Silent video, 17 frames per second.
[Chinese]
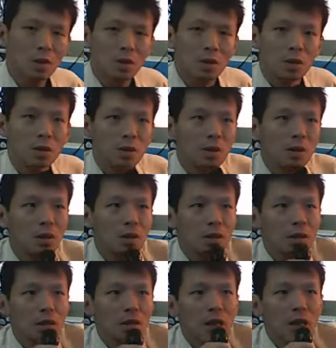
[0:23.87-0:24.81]
你这个
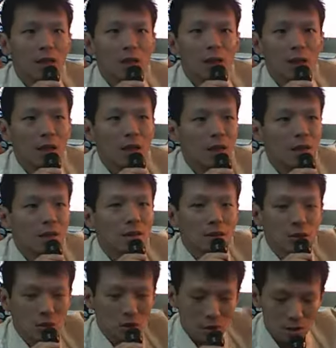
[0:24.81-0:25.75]
一旦啊，
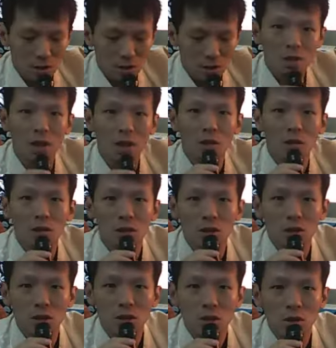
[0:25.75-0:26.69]
知道一
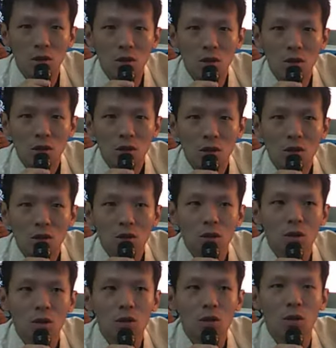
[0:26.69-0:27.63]
点之后啊，
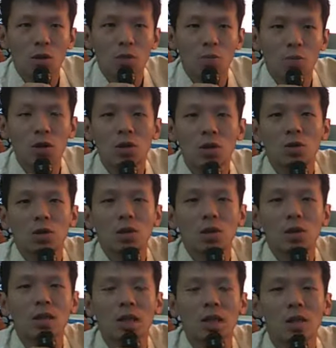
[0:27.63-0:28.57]
没有人会
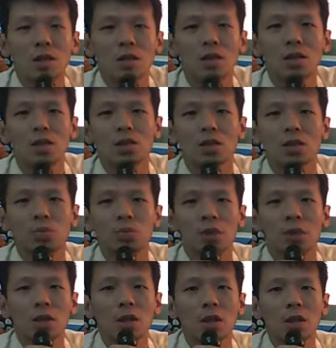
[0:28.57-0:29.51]
再相信地球是
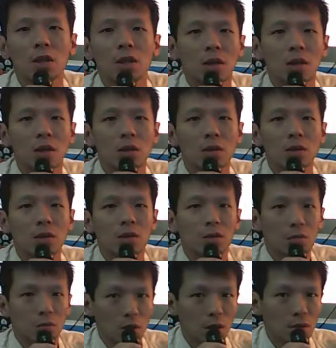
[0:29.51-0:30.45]
平的了嘛，
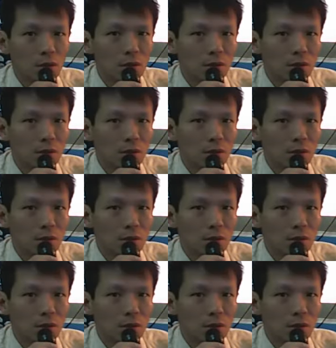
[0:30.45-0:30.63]
对不对？